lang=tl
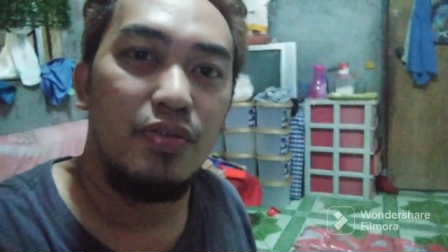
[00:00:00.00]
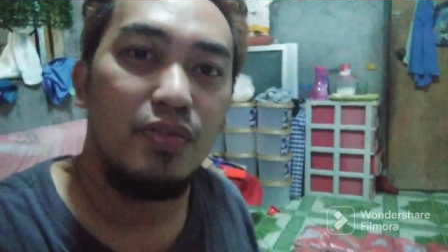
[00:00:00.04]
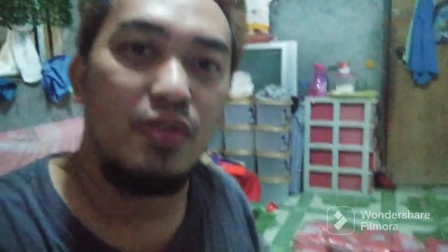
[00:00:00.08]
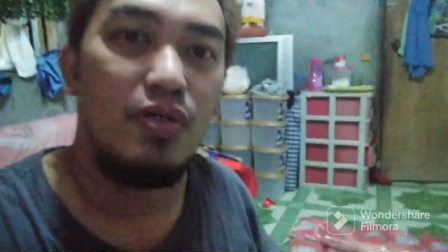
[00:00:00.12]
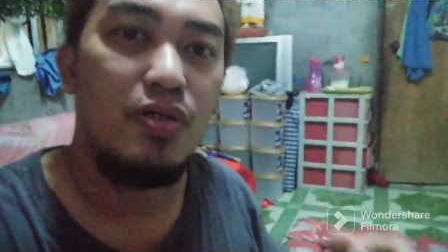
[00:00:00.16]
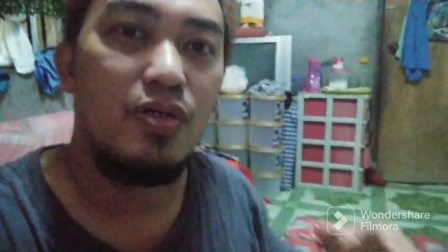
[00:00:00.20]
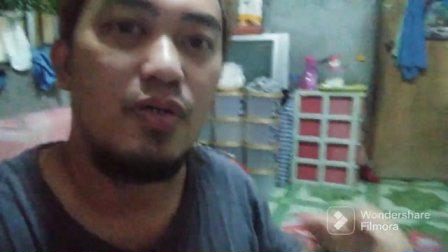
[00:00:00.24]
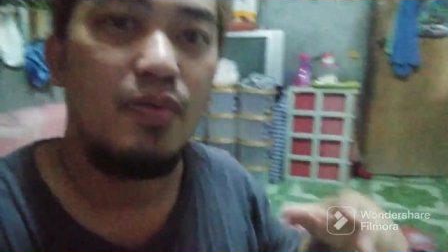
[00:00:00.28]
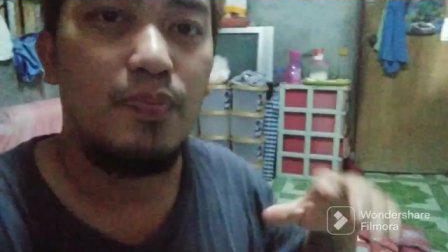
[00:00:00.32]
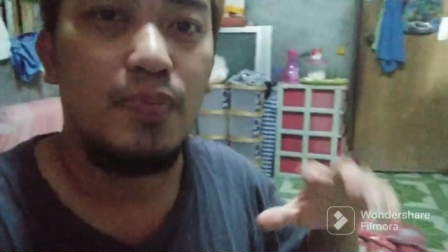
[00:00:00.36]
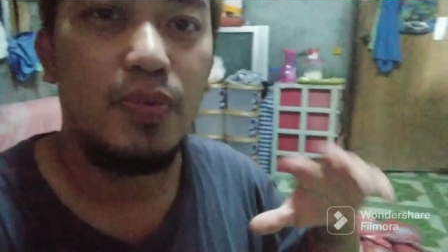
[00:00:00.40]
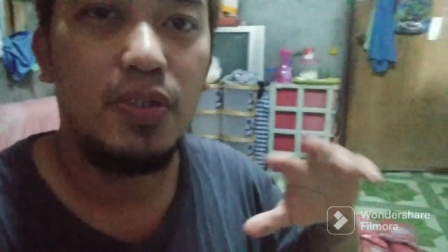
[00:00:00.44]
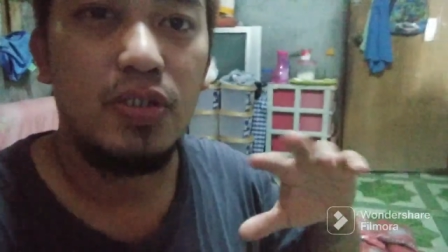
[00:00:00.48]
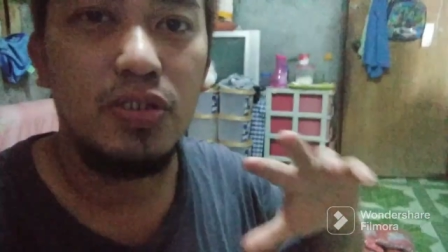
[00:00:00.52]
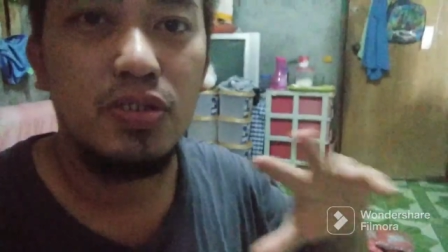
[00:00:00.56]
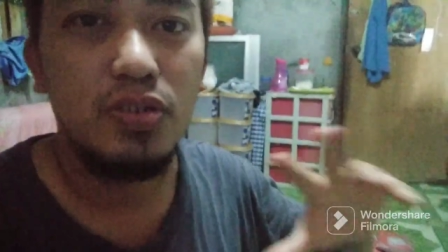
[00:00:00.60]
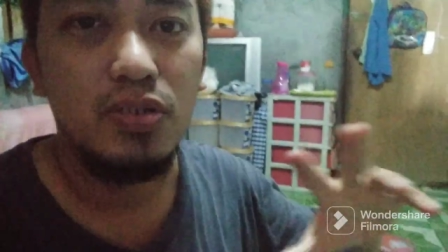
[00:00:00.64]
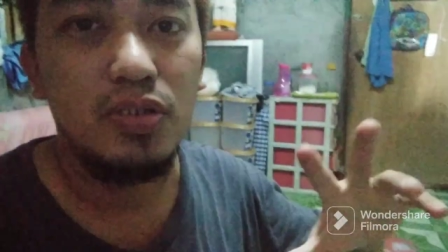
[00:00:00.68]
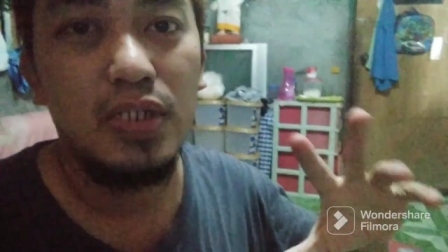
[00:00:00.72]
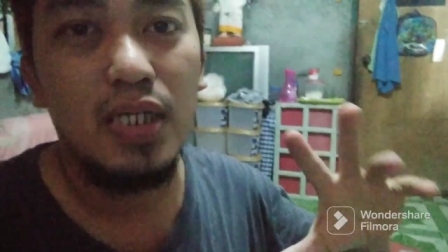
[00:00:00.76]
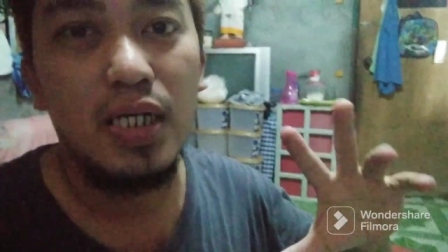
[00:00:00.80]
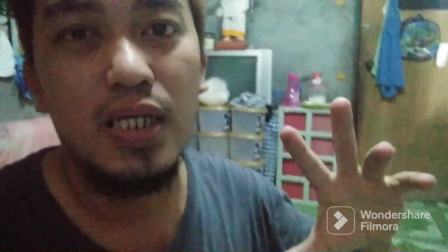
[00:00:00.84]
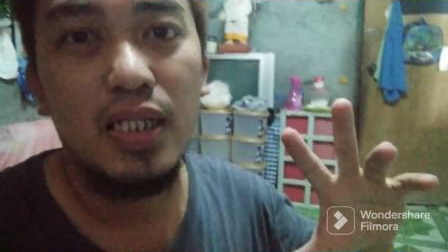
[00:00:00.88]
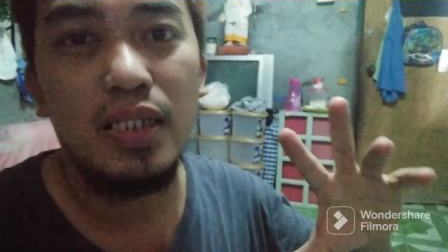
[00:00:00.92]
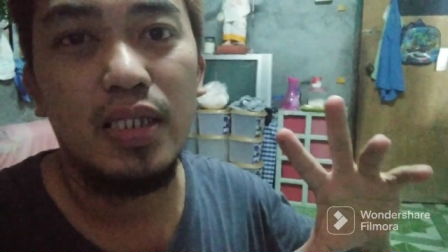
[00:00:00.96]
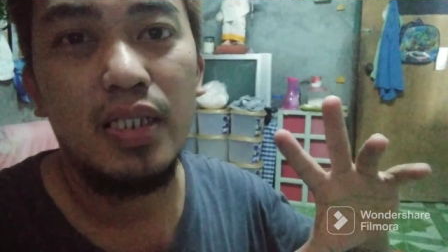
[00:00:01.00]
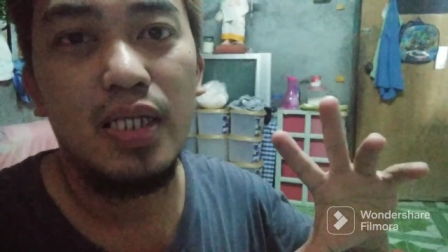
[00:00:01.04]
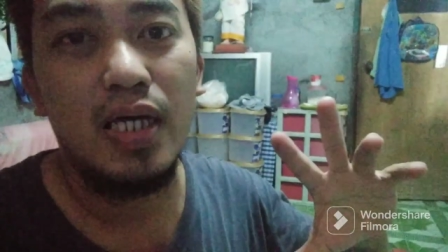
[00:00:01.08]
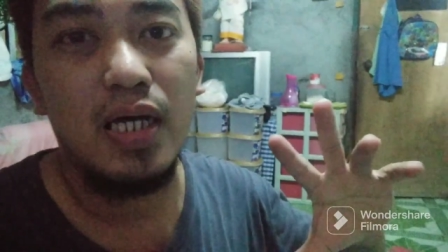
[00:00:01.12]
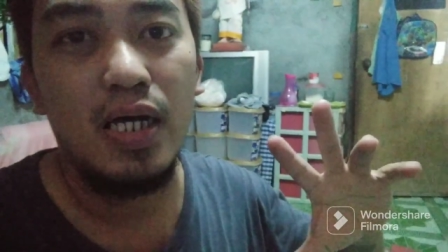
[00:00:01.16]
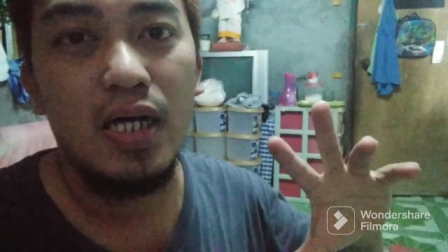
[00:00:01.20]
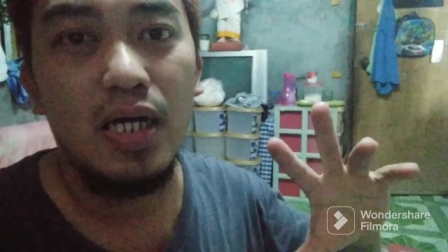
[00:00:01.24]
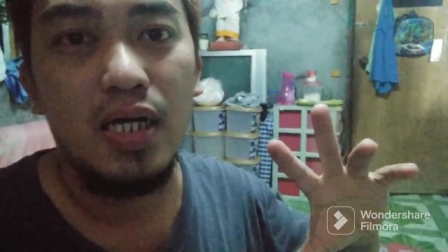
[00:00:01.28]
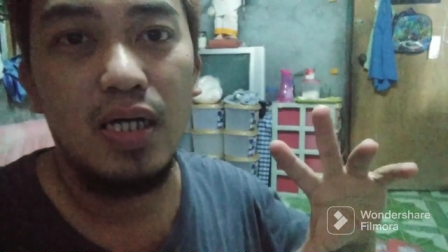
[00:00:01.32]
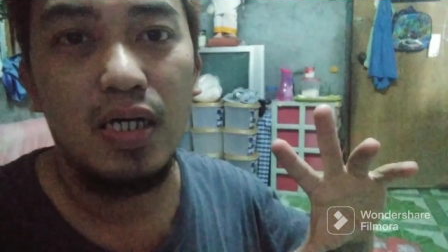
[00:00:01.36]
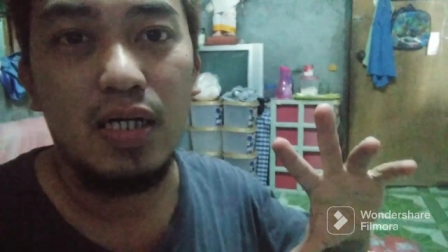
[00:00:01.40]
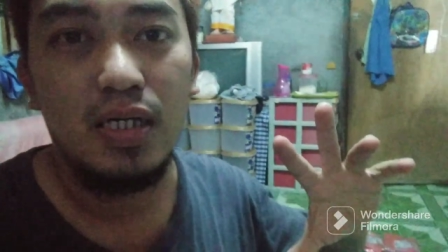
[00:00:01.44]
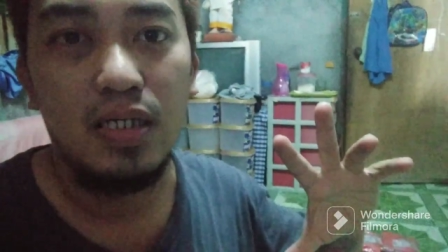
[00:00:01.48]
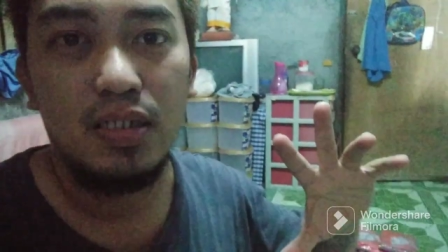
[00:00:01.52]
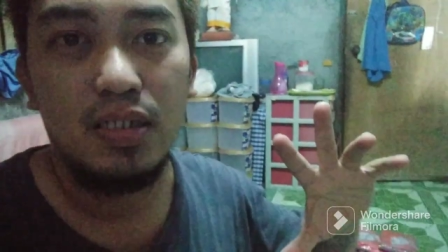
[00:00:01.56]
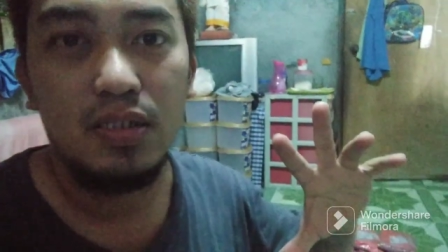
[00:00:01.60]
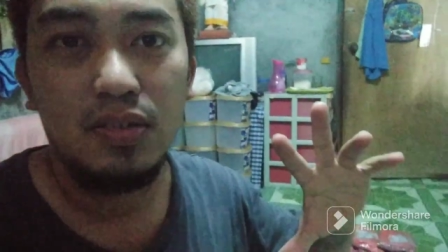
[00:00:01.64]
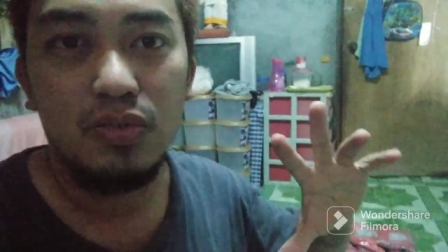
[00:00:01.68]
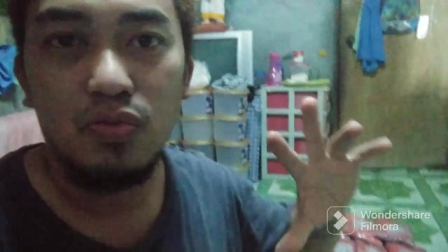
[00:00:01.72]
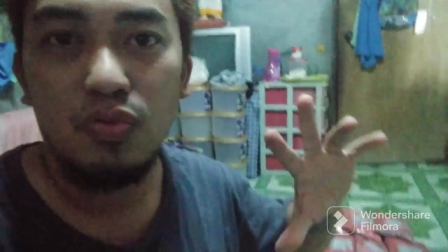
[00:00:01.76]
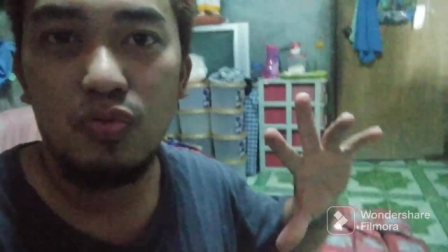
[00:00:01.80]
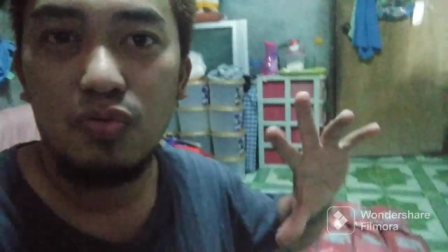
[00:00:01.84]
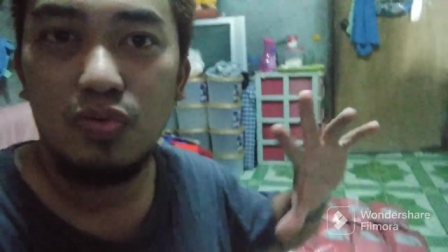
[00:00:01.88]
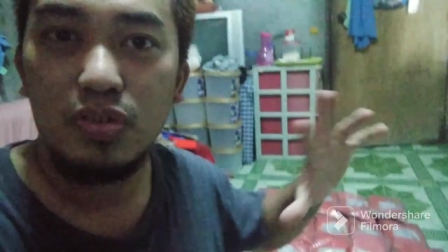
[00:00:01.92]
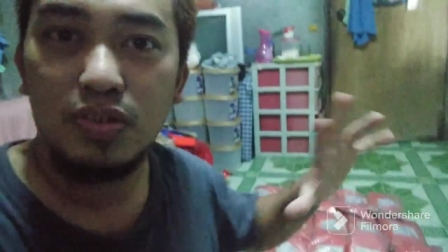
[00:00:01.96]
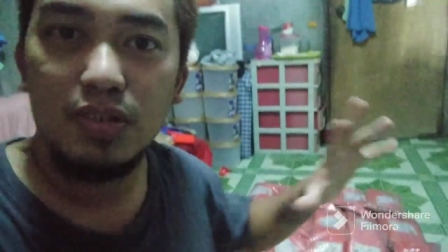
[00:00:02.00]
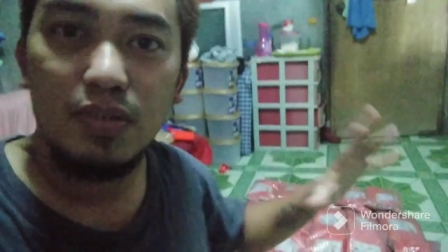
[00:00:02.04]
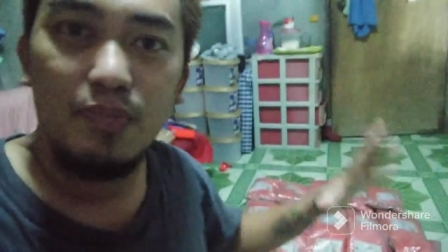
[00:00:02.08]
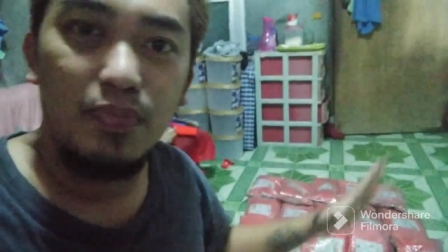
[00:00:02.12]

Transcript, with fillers: No? Personal na tungkol